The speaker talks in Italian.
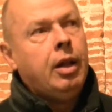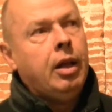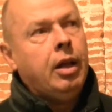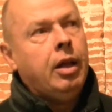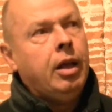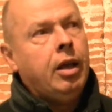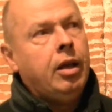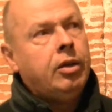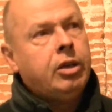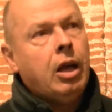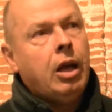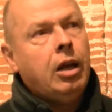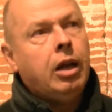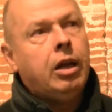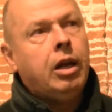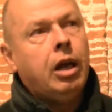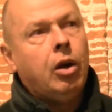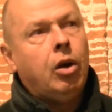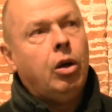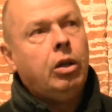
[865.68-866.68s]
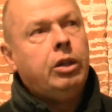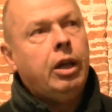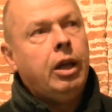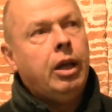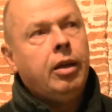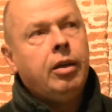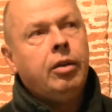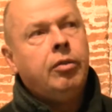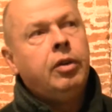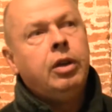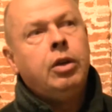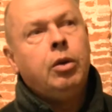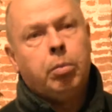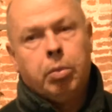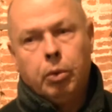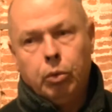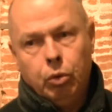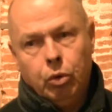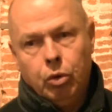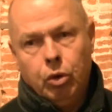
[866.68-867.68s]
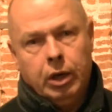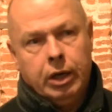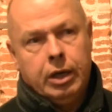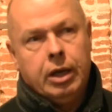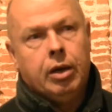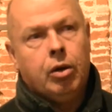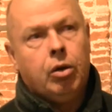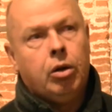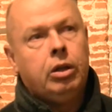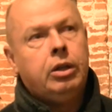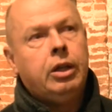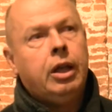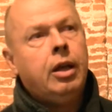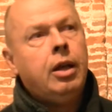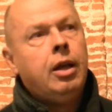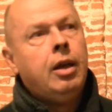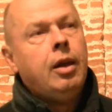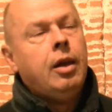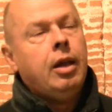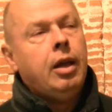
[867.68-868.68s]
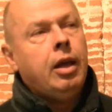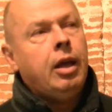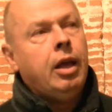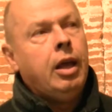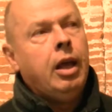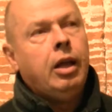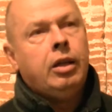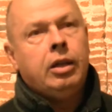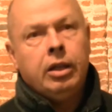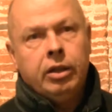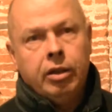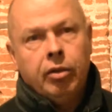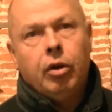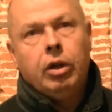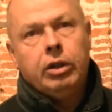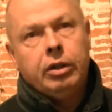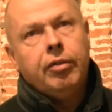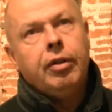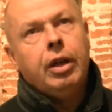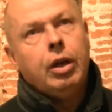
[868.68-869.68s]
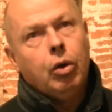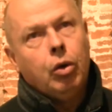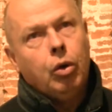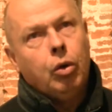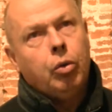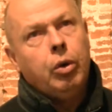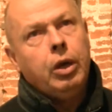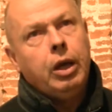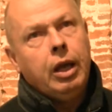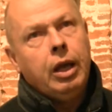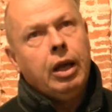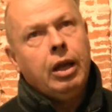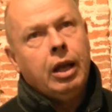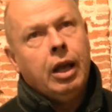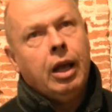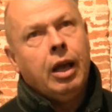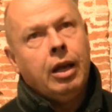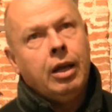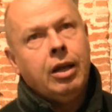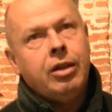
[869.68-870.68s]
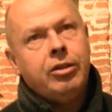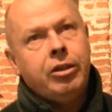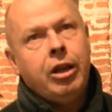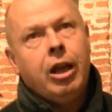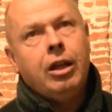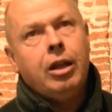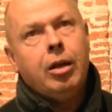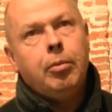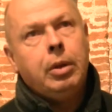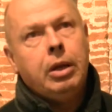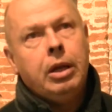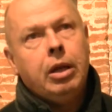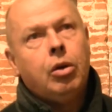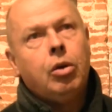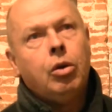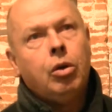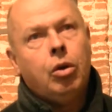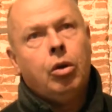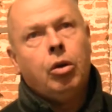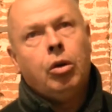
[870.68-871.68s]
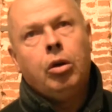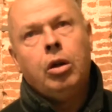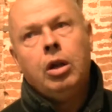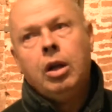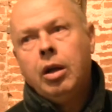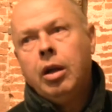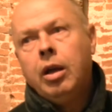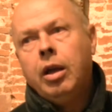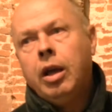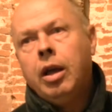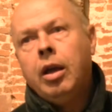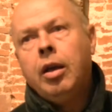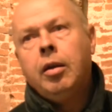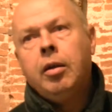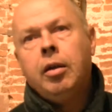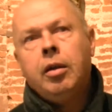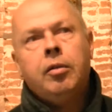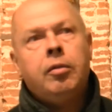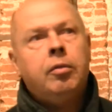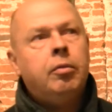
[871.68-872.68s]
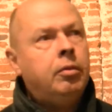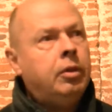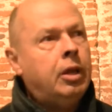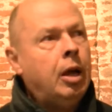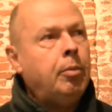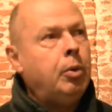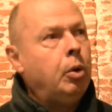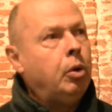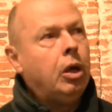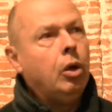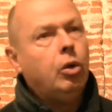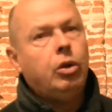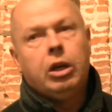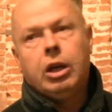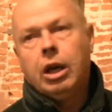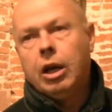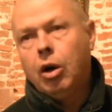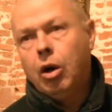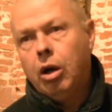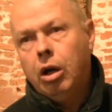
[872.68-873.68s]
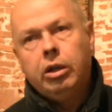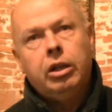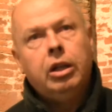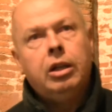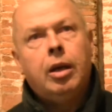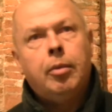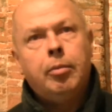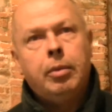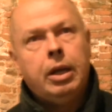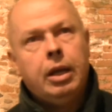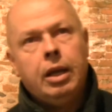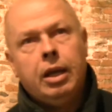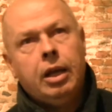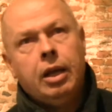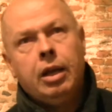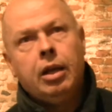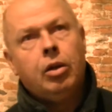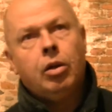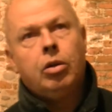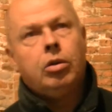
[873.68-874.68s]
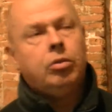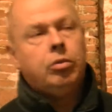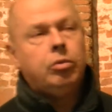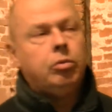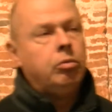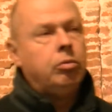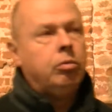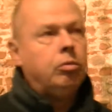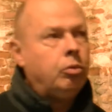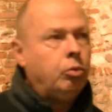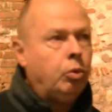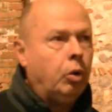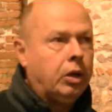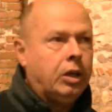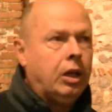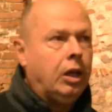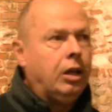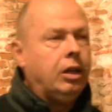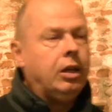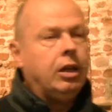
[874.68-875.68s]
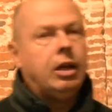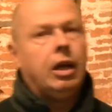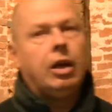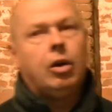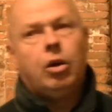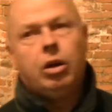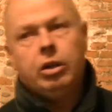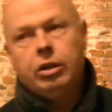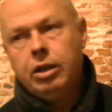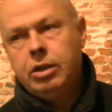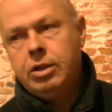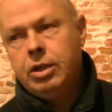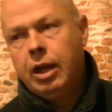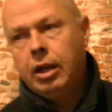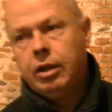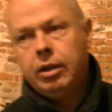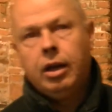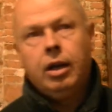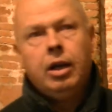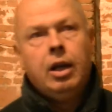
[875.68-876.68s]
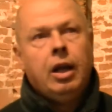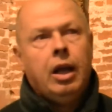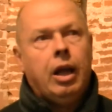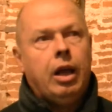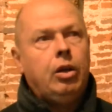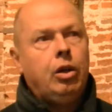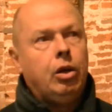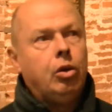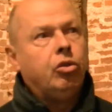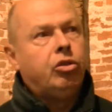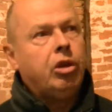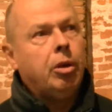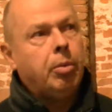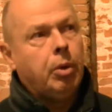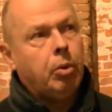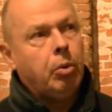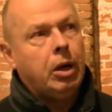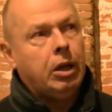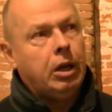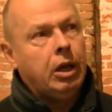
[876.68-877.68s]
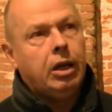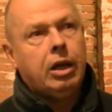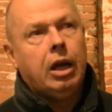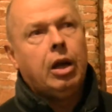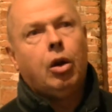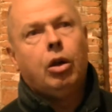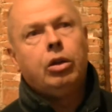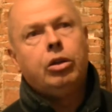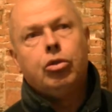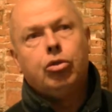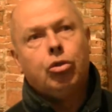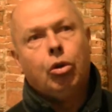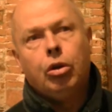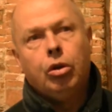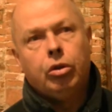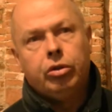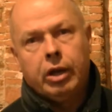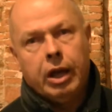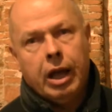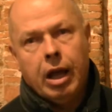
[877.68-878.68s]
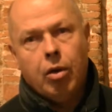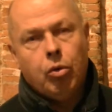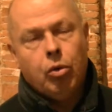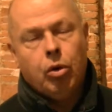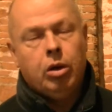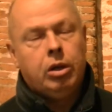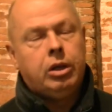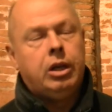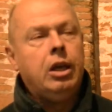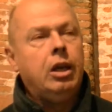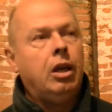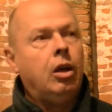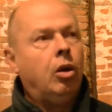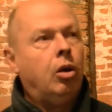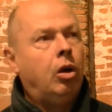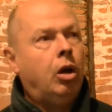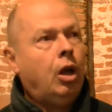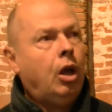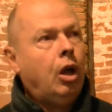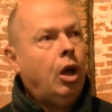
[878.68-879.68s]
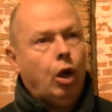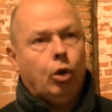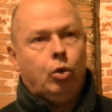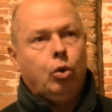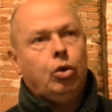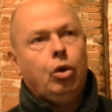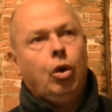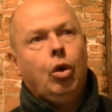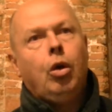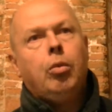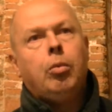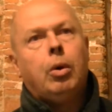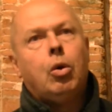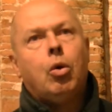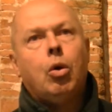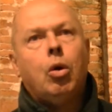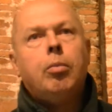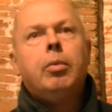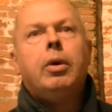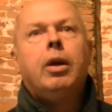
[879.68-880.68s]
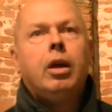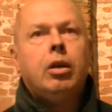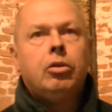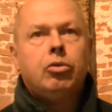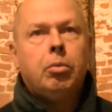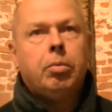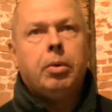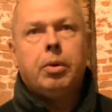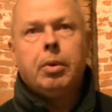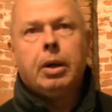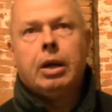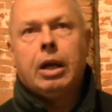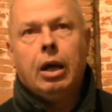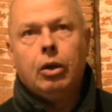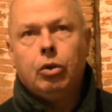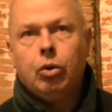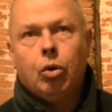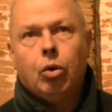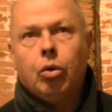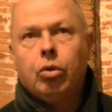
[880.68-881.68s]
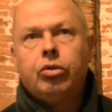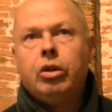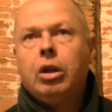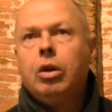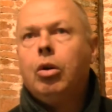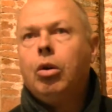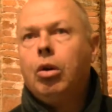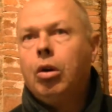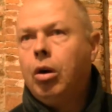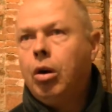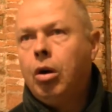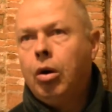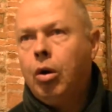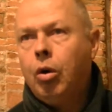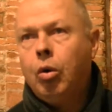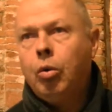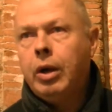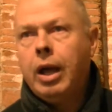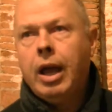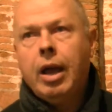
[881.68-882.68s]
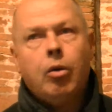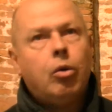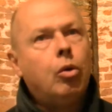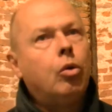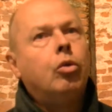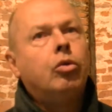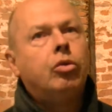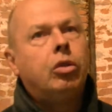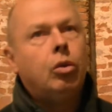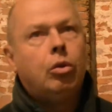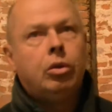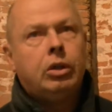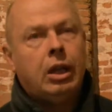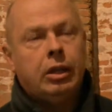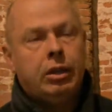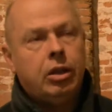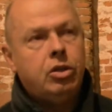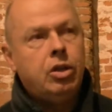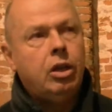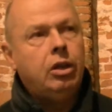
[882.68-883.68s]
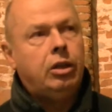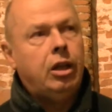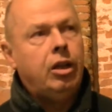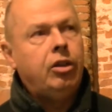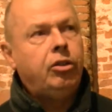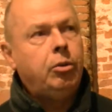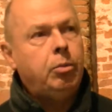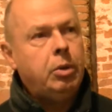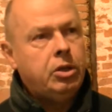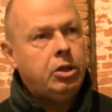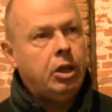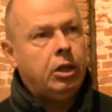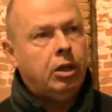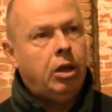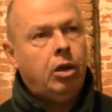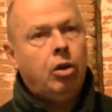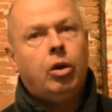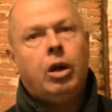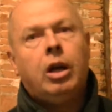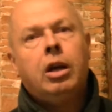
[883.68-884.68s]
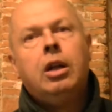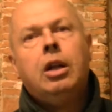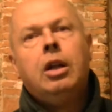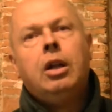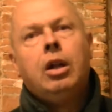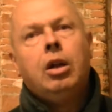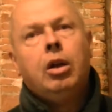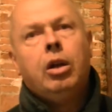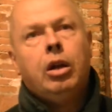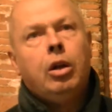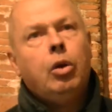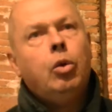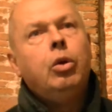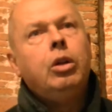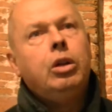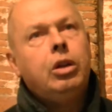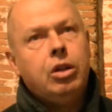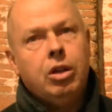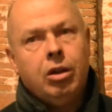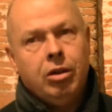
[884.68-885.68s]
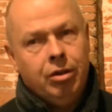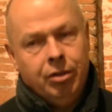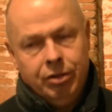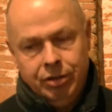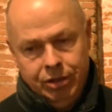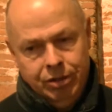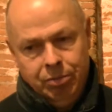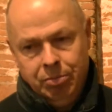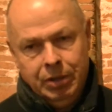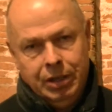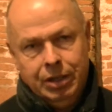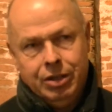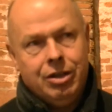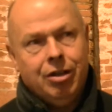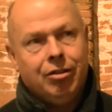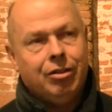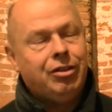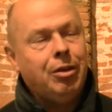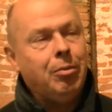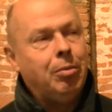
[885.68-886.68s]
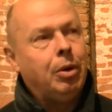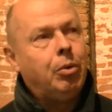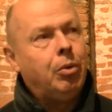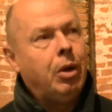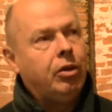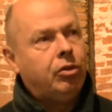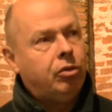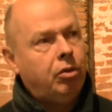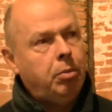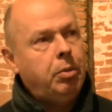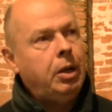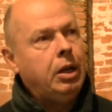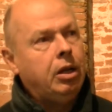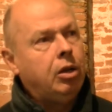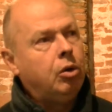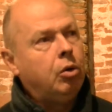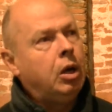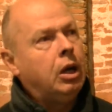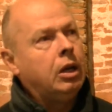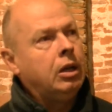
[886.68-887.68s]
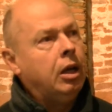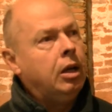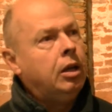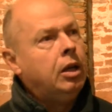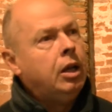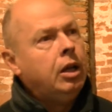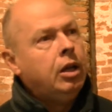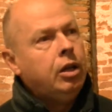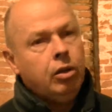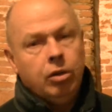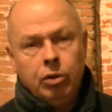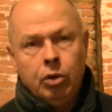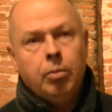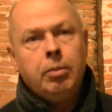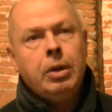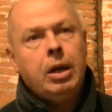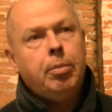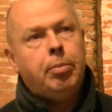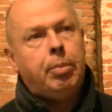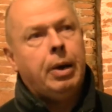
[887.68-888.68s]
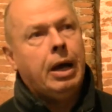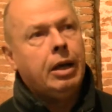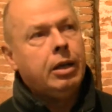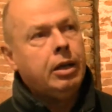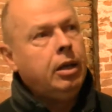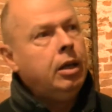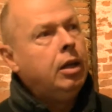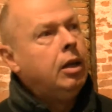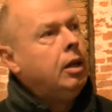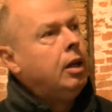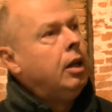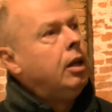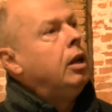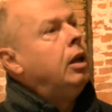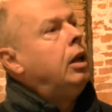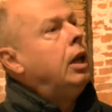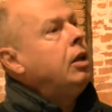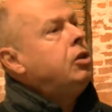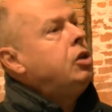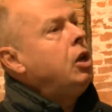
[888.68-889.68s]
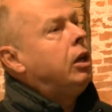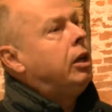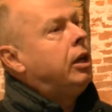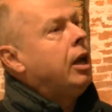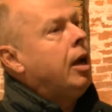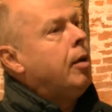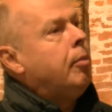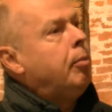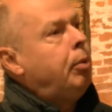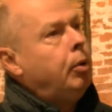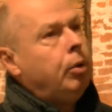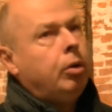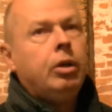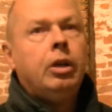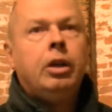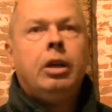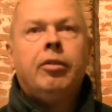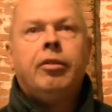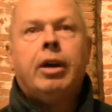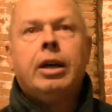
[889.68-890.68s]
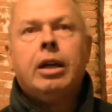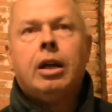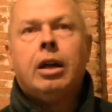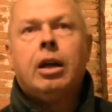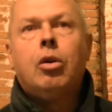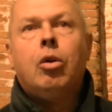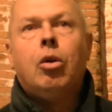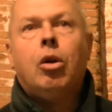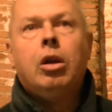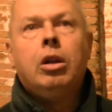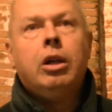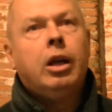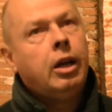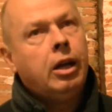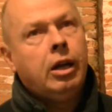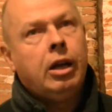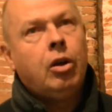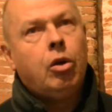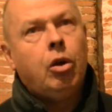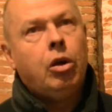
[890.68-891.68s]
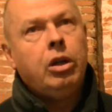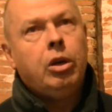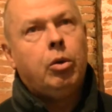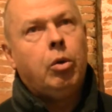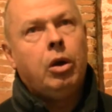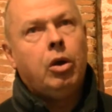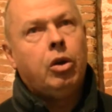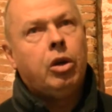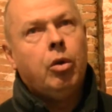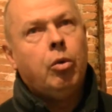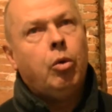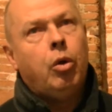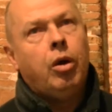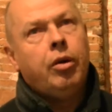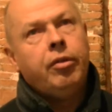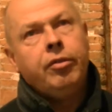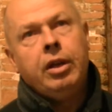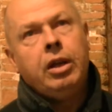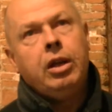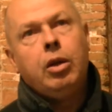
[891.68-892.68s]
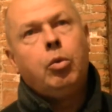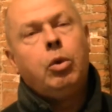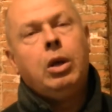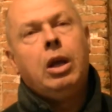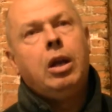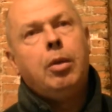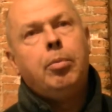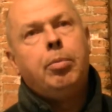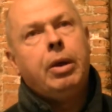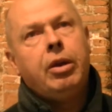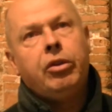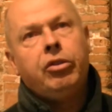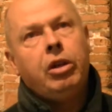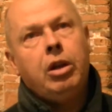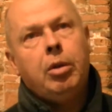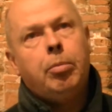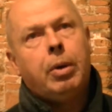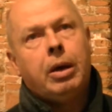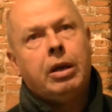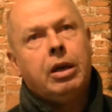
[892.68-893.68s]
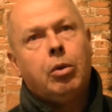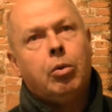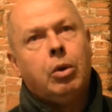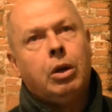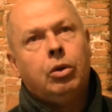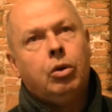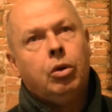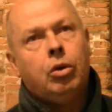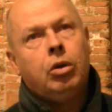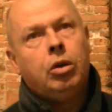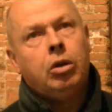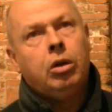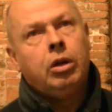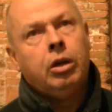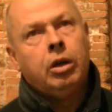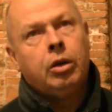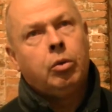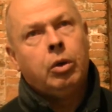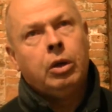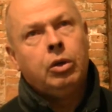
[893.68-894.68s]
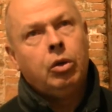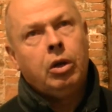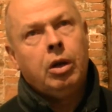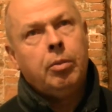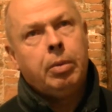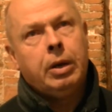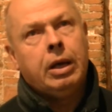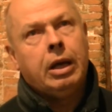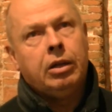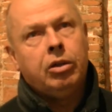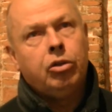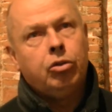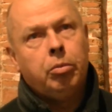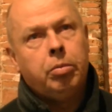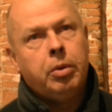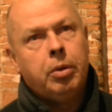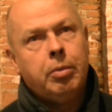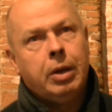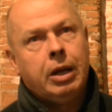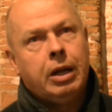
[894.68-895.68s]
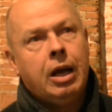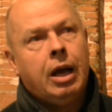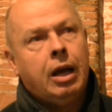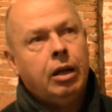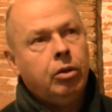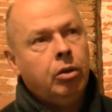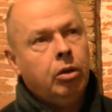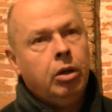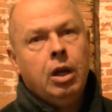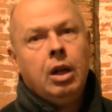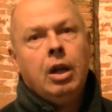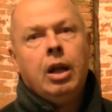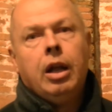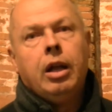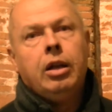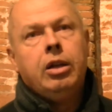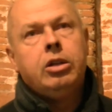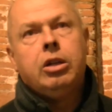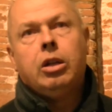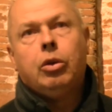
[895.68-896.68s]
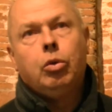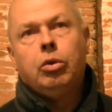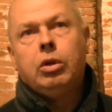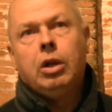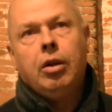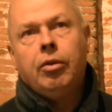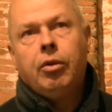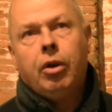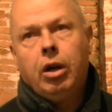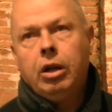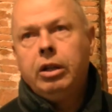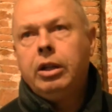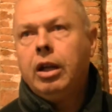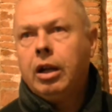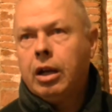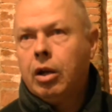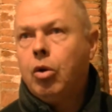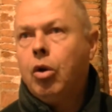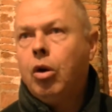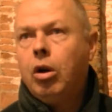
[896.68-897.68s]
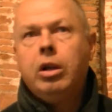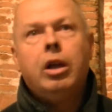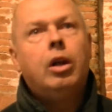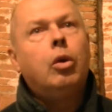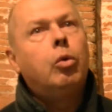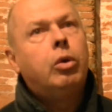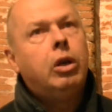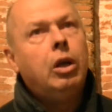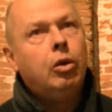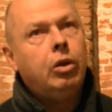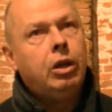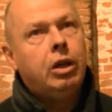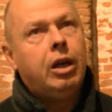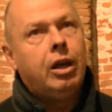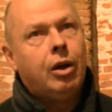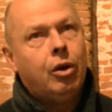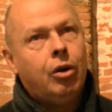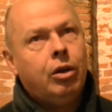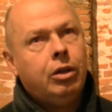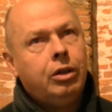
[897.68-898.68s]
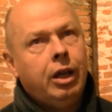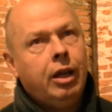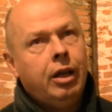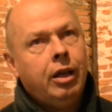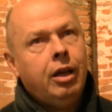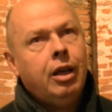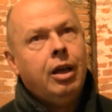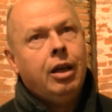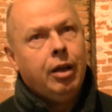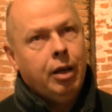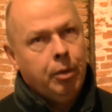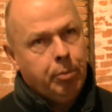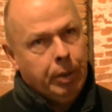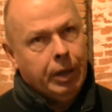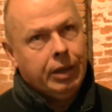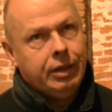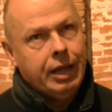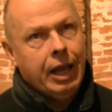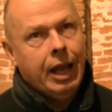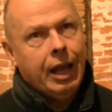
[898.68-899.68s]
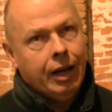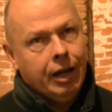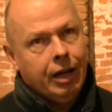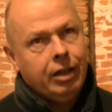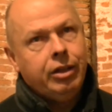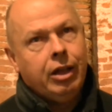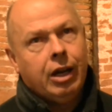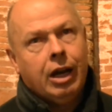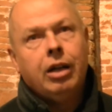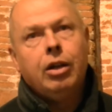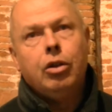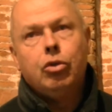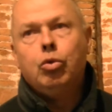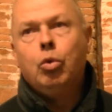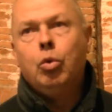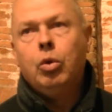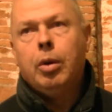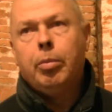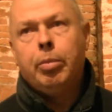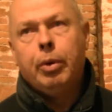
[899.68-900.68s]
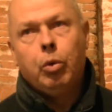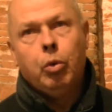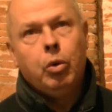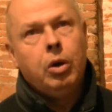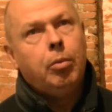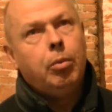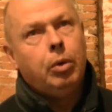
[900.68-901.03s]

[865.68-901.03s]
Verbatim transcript: eh, sai le carote, io produco le carote e, e tante volte vengono qui in, in azienda, mi dicono eh, dammi un chilo di carote, dammi no, due chili di carote eccetera. E dico sempre guarda le carote sono 3 euro al chilo e tutti dicono eh, ma come, al supermercato costano un euro, costano 80 centesimi eccetera. Allora eh, lui mi diceva sempre questo, va bene guarda non me le paghi, là c'è il campo e le vai a raccogliere raccogli quello che vuoi, vieni qui e le pesi e le paghi quanto, eh, quanto le hai pagate al supermercato. E dice tutte le volte raccogliere un chilo di carote eh, per terra, tirarne su una per una,